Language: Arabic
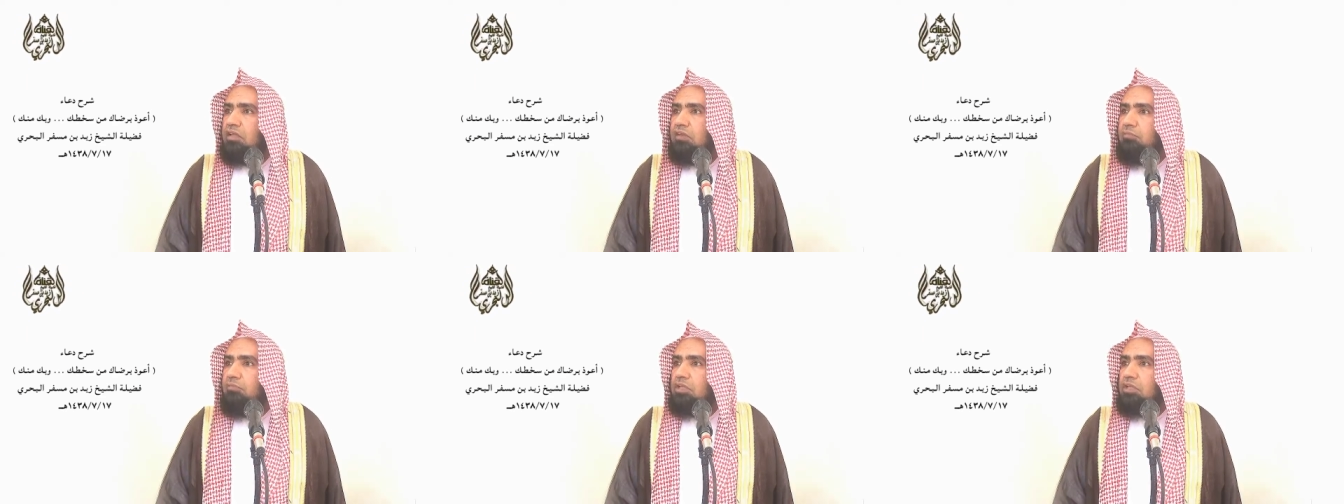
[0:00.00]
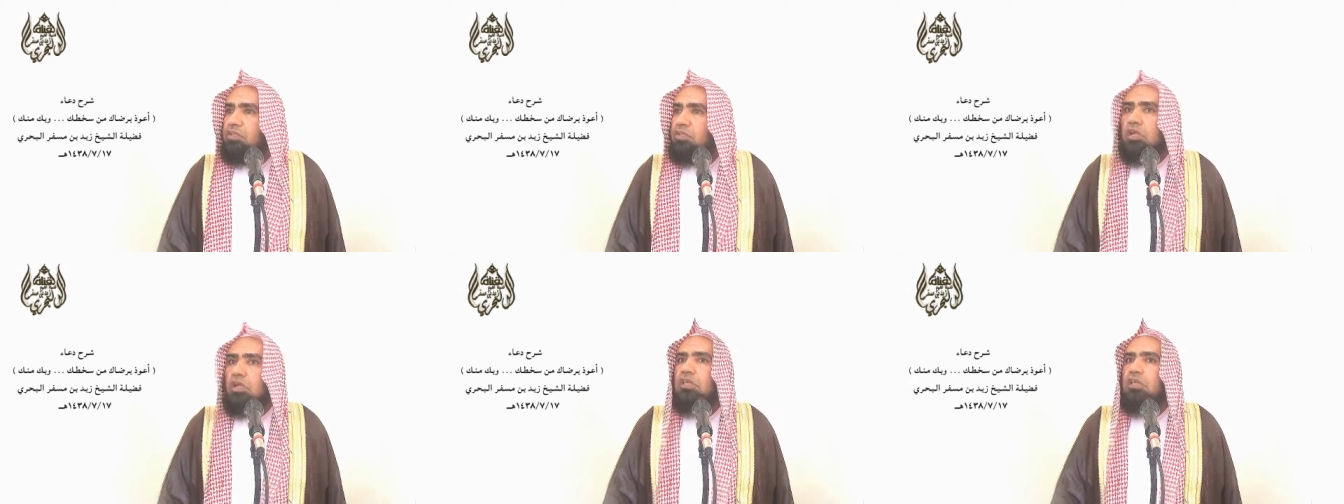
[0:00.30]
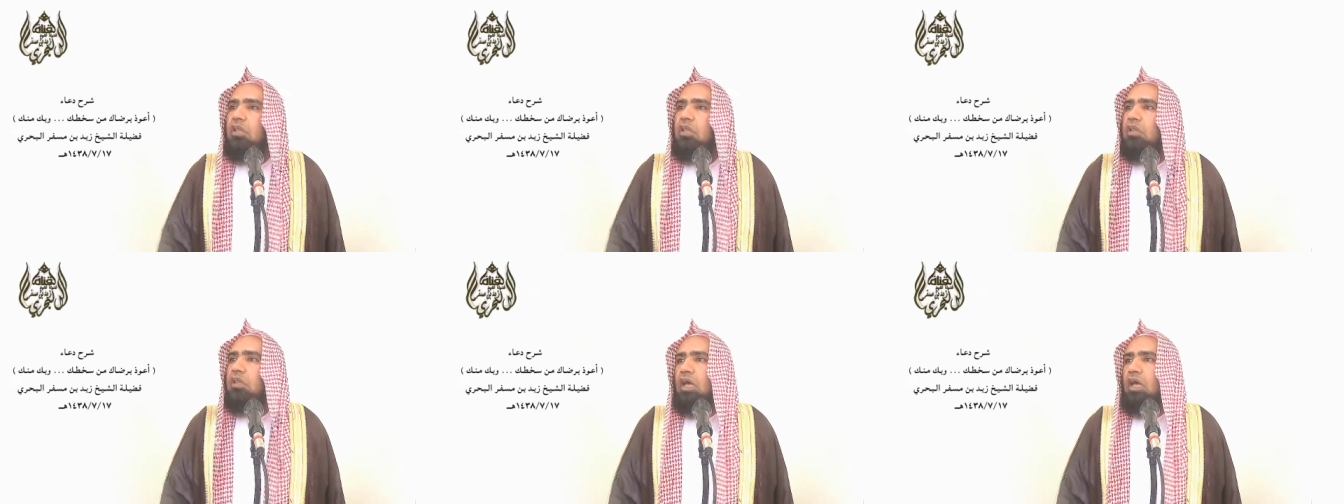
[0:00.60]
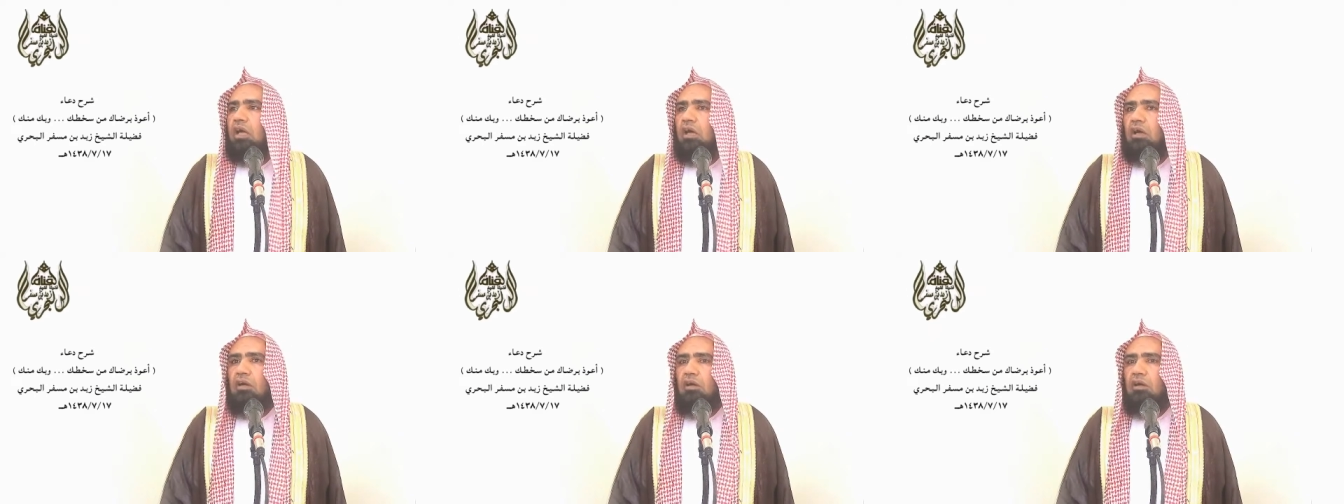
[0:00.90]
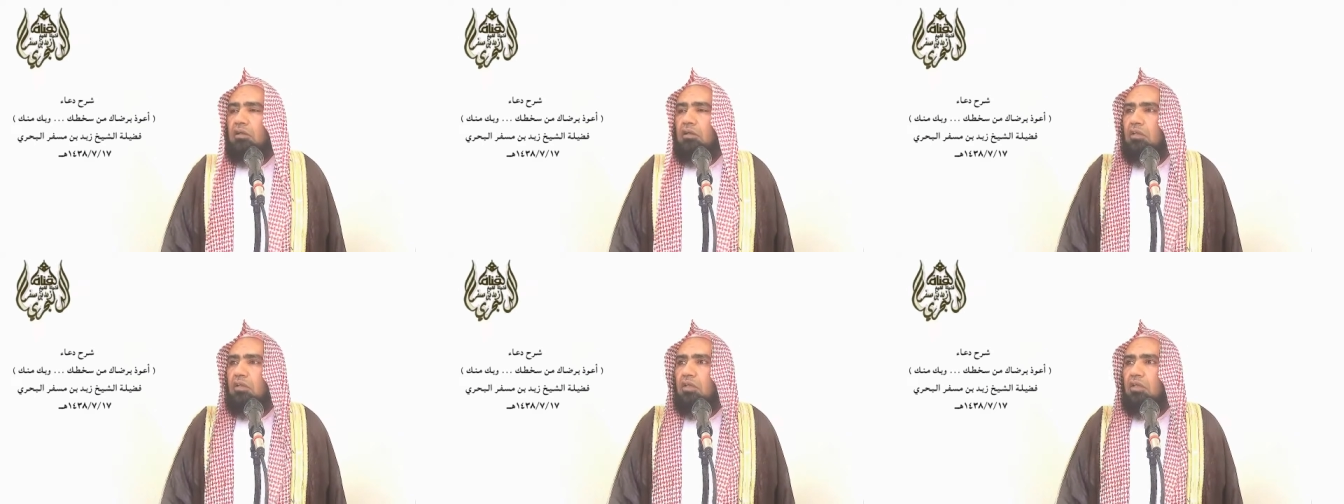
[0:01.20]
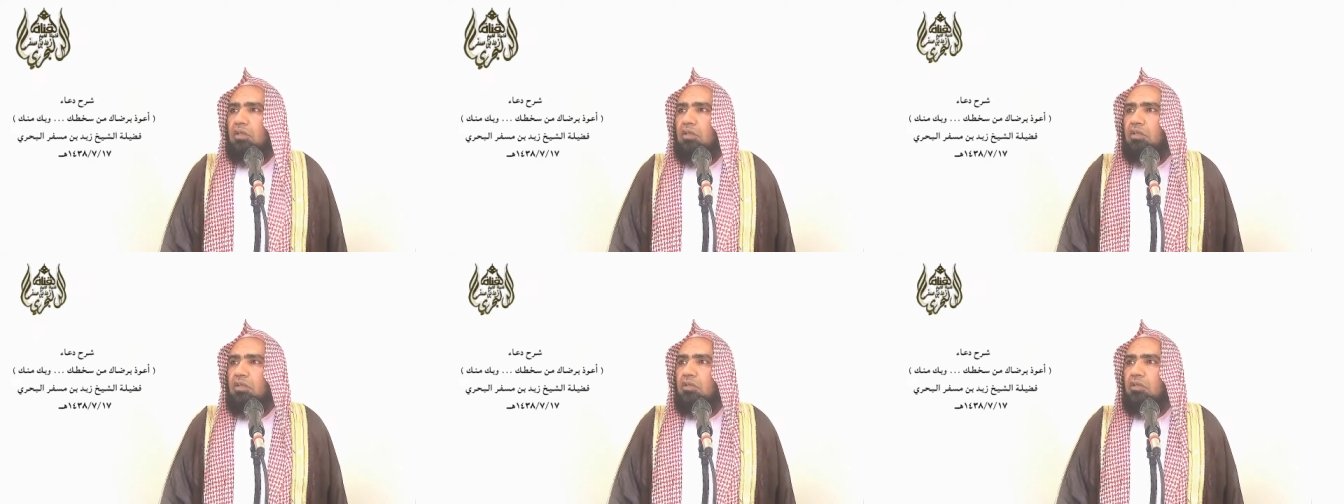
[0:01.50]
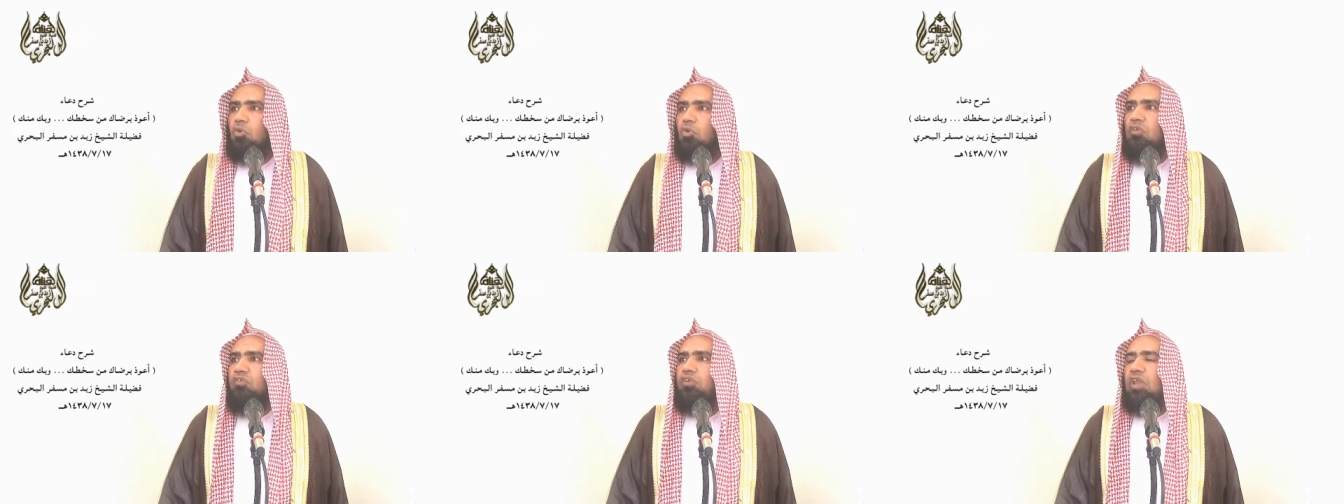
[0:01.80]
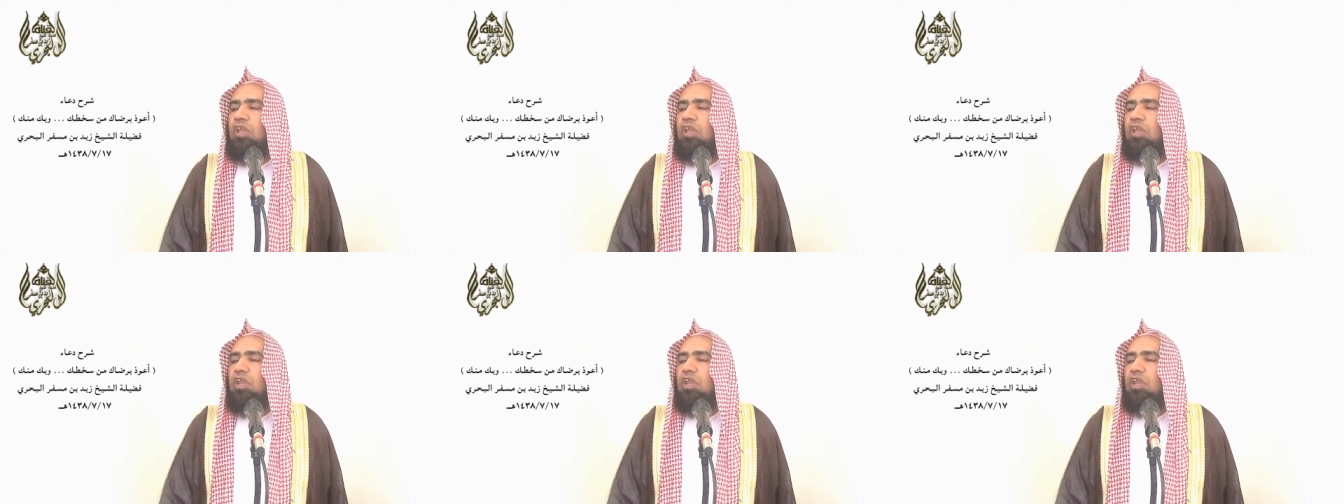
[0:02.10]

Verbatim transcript: أين الملجأ؟ إلى الله يقول